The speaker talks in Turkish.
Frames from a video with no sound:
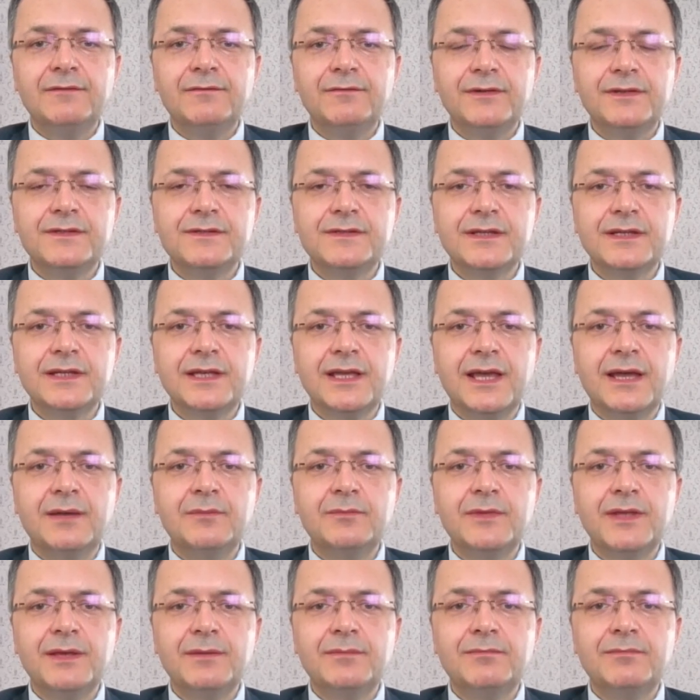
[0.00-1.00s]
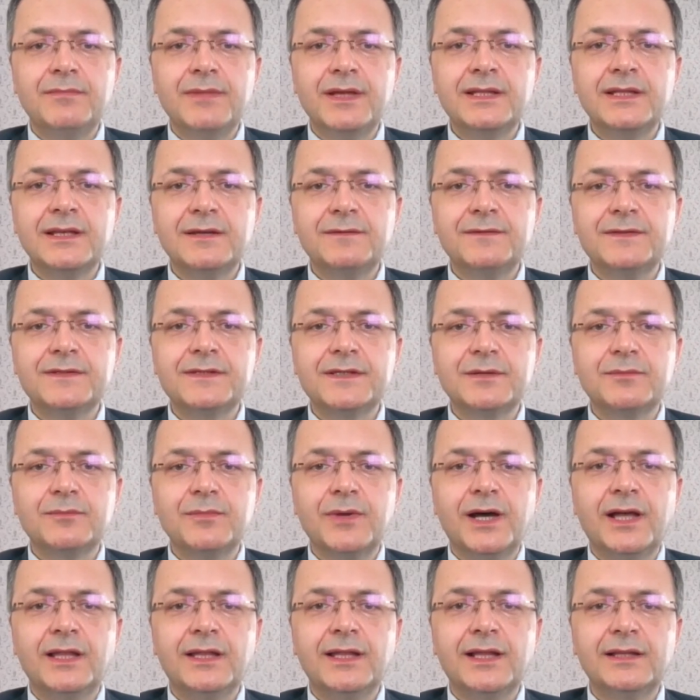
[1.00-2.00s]
hem fizik hem de
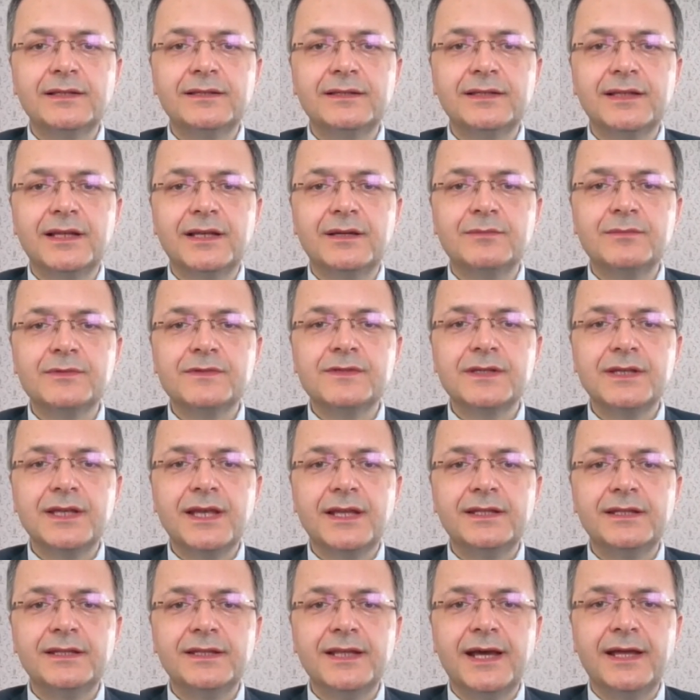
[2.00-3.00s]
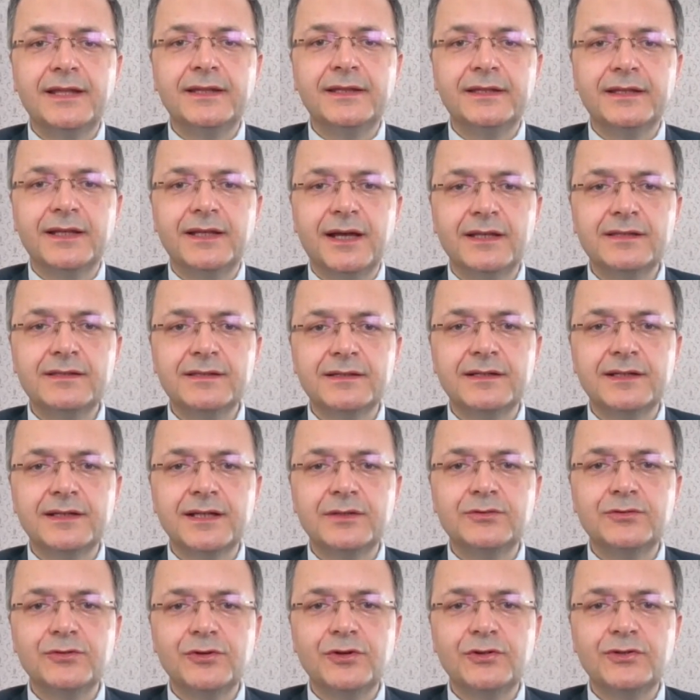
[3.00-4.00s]
metafizik bağlantılarımızı yeniden
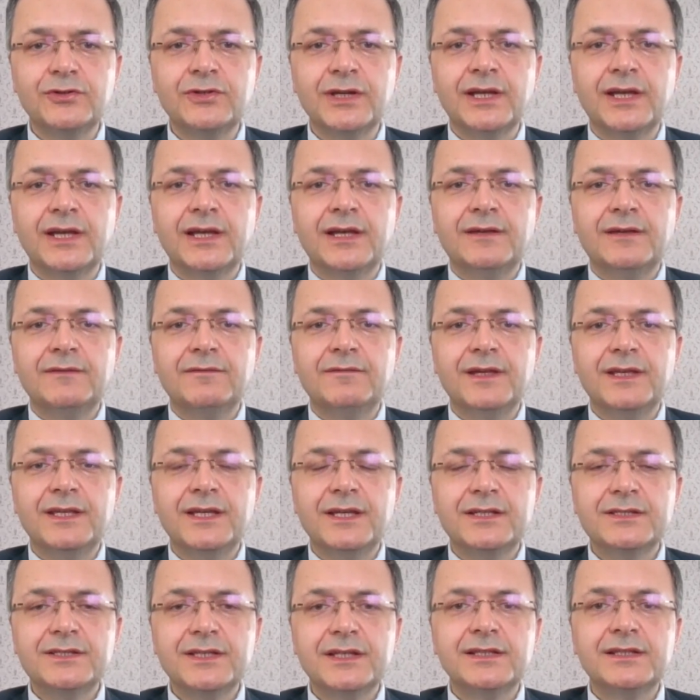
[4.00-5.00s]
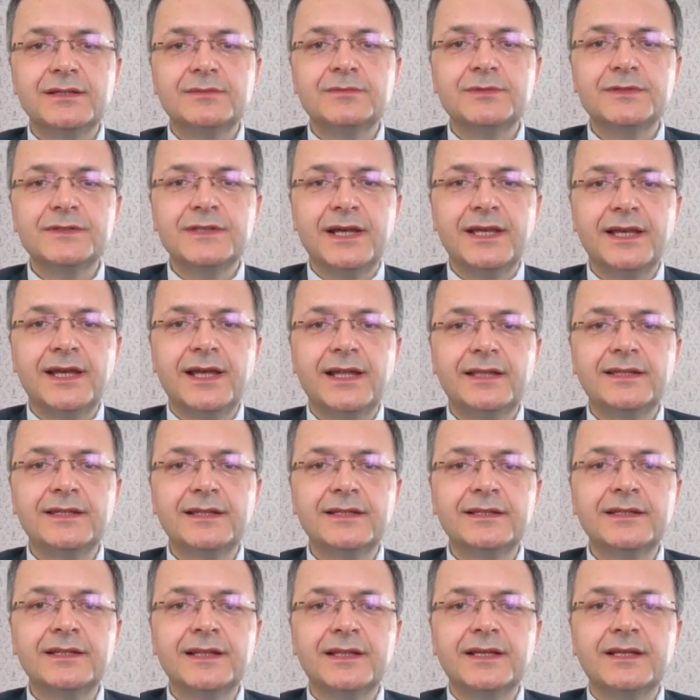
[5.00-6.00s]
hatırlatıyor ve yaşadığımız
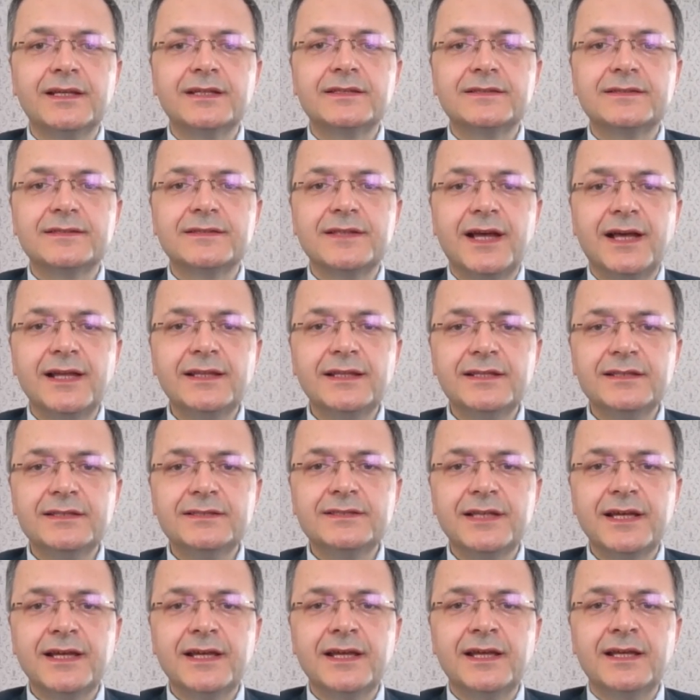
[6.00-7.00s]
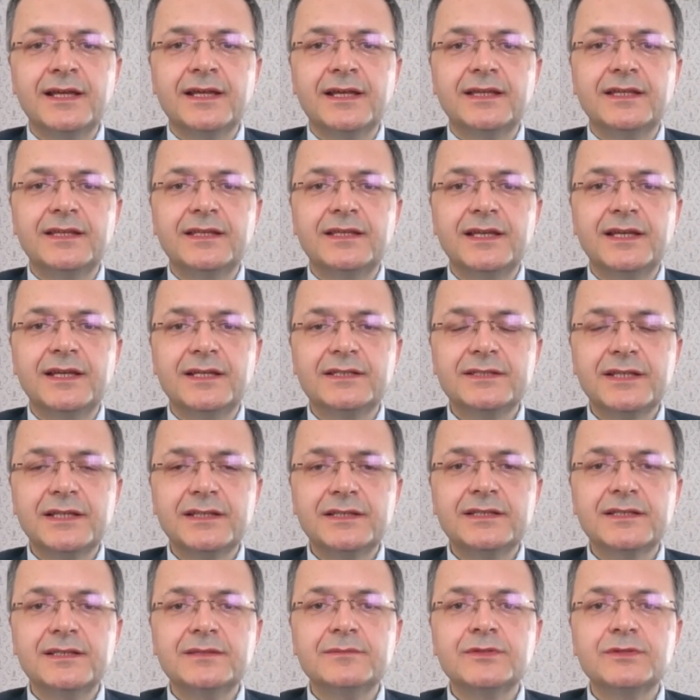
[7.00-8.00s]
hayatın sadece
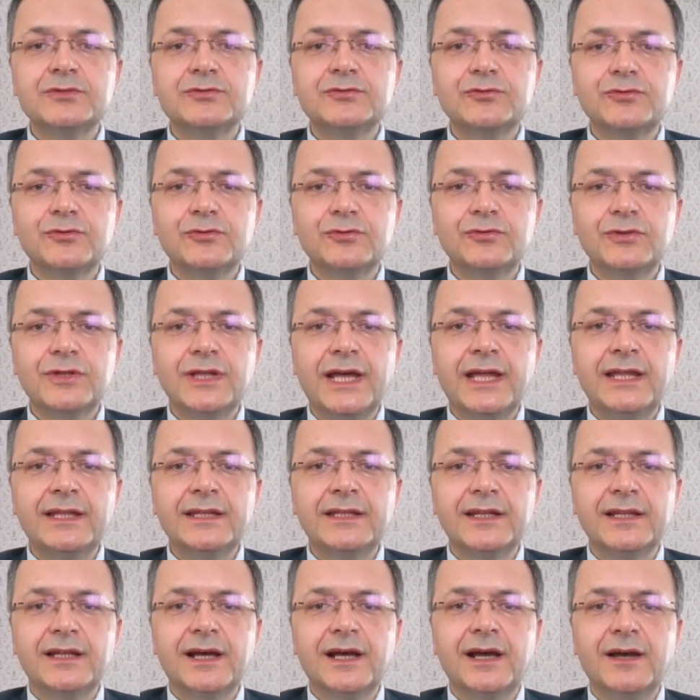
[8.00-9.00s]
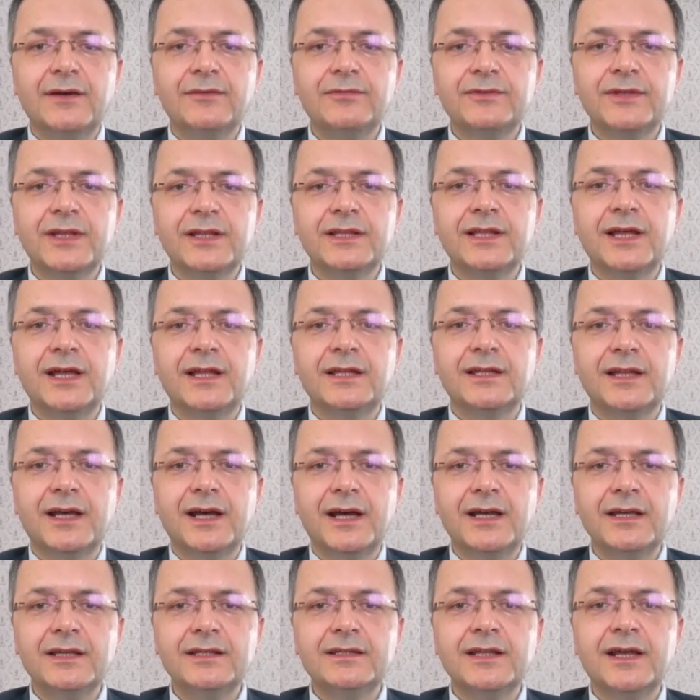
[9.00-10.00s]
yaşadığımız günden, haftadan,
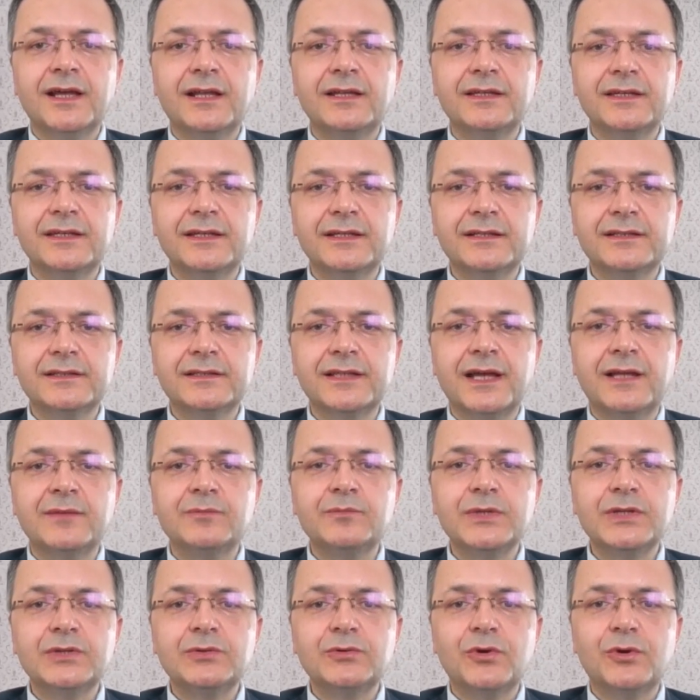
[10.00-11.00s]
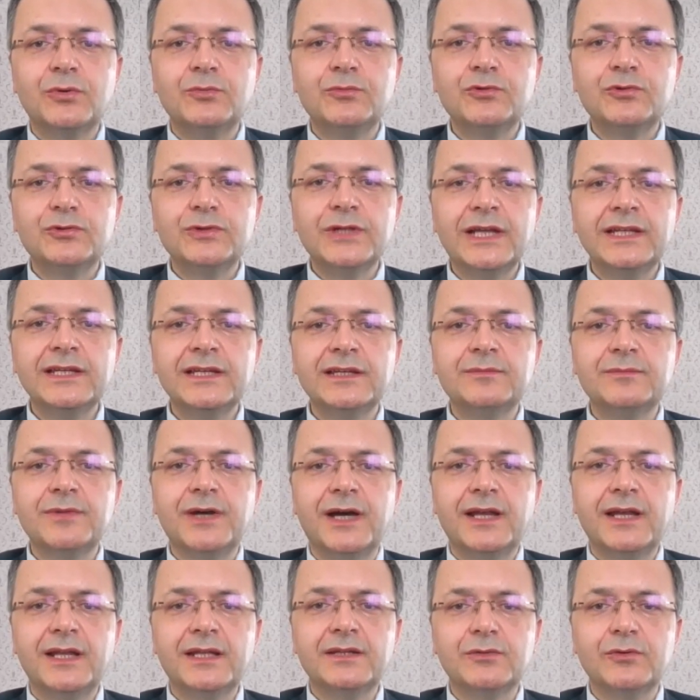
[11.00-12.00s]
aydan, yıldan, bir ömürden
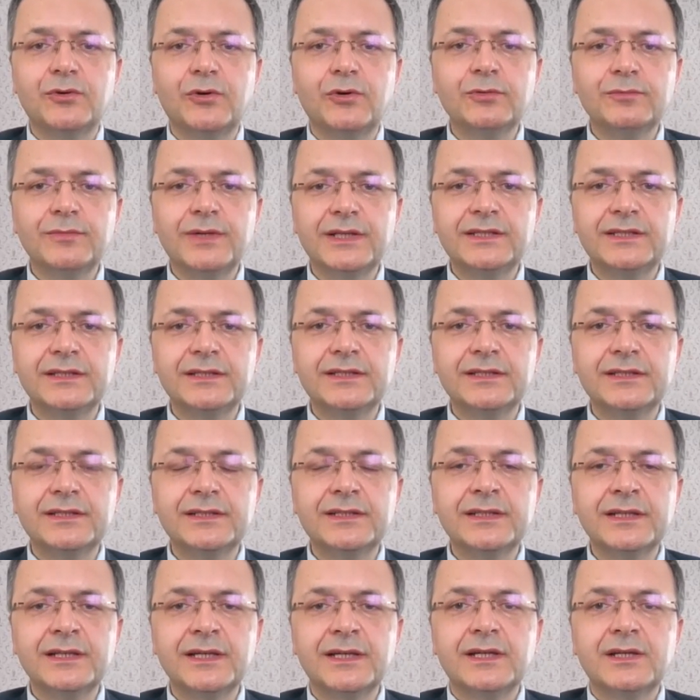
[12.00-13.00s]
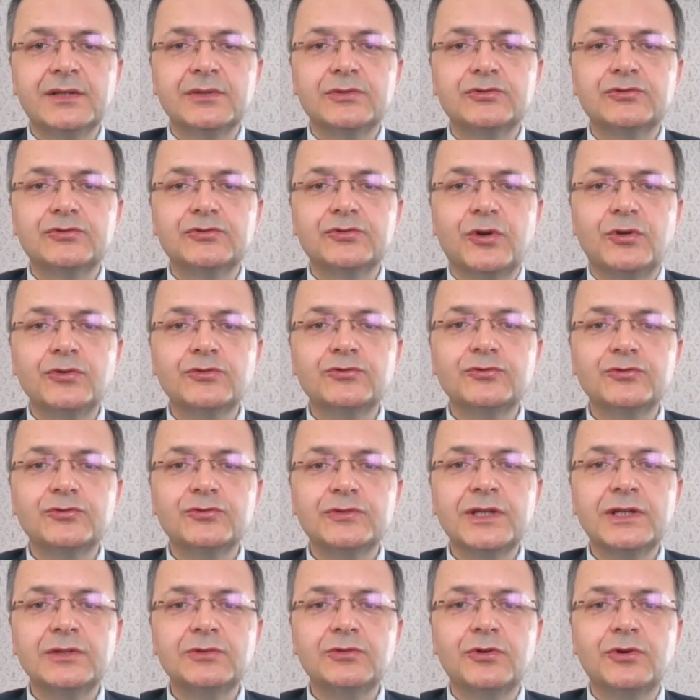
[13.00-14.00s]
ibaret olmadığını,
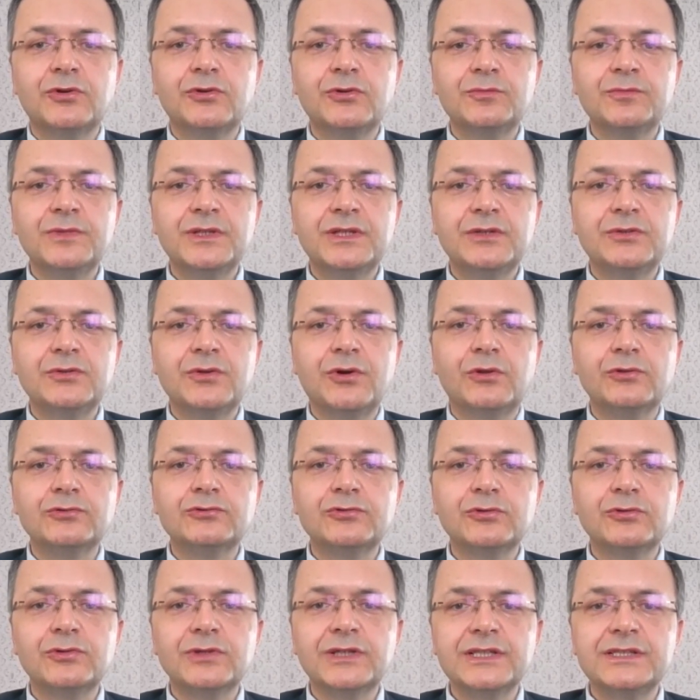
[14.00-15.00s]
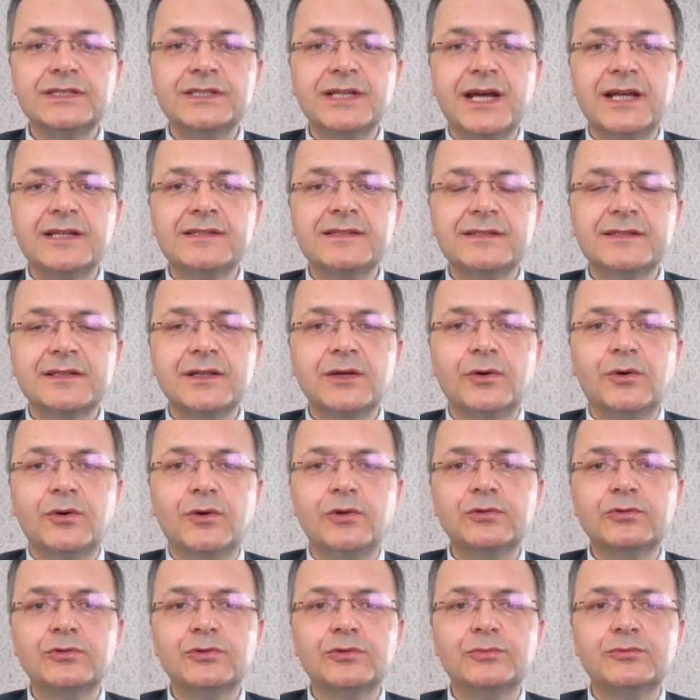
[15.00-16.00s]
sonsuza doğru bir yolculuk içerisinde
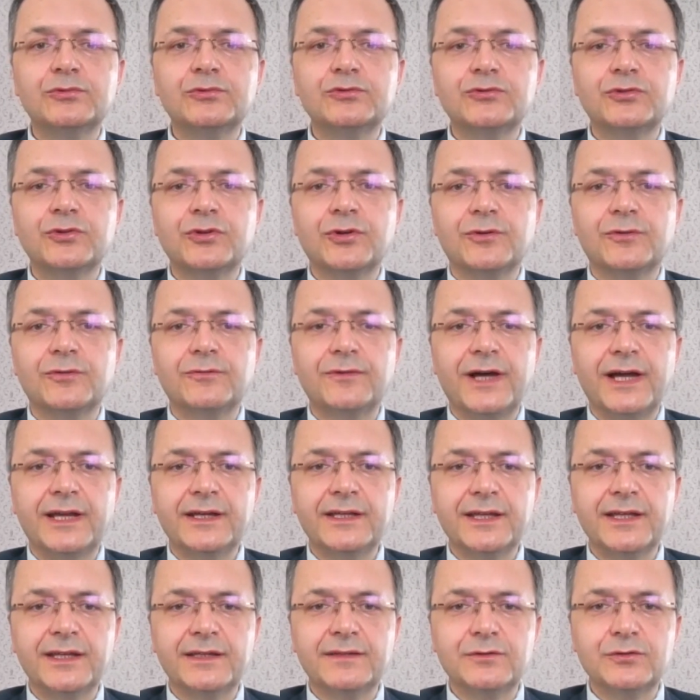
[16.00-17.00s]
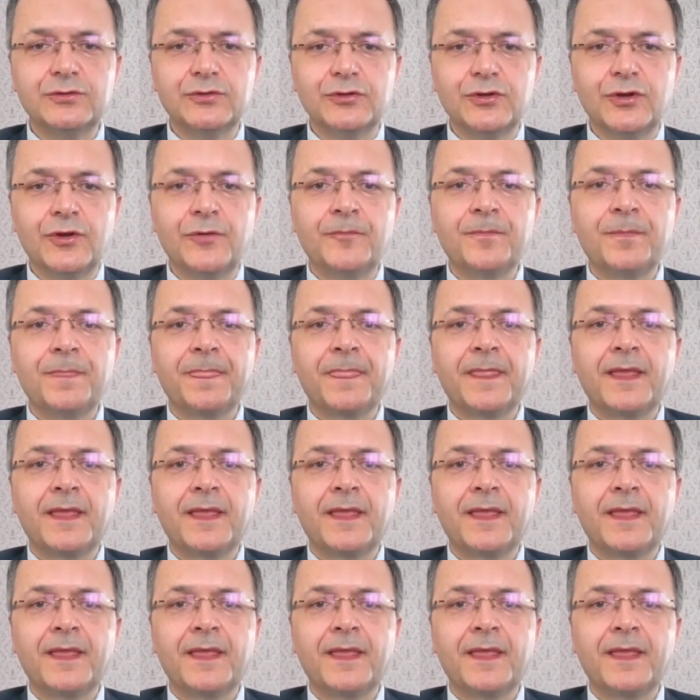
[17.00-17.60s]
olduğumuzu fark ettiriyor.